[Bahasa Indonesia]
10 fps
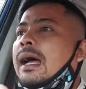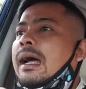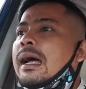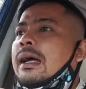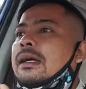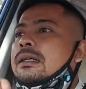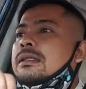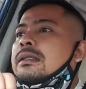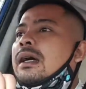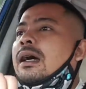uh,
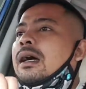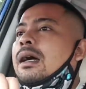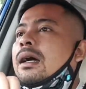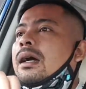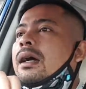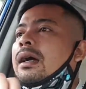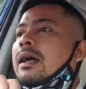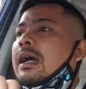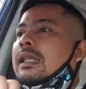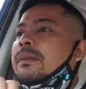eh,
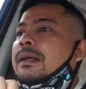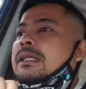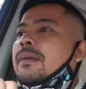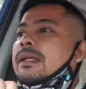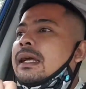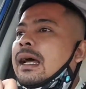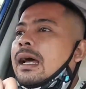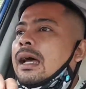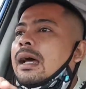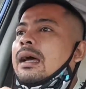KTP Jawa
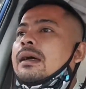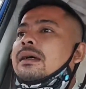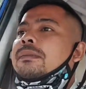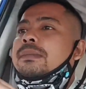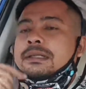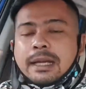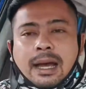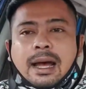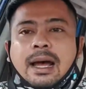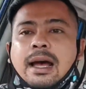Tengah bisa
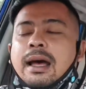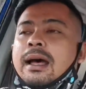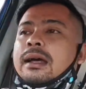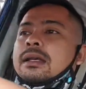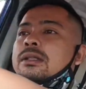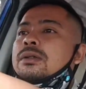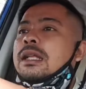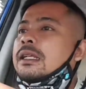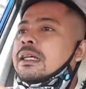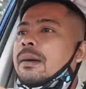gitu
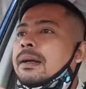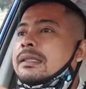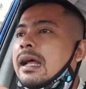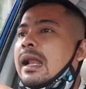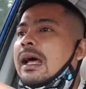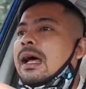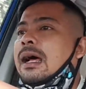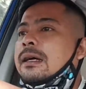jadi nah, nggak masalah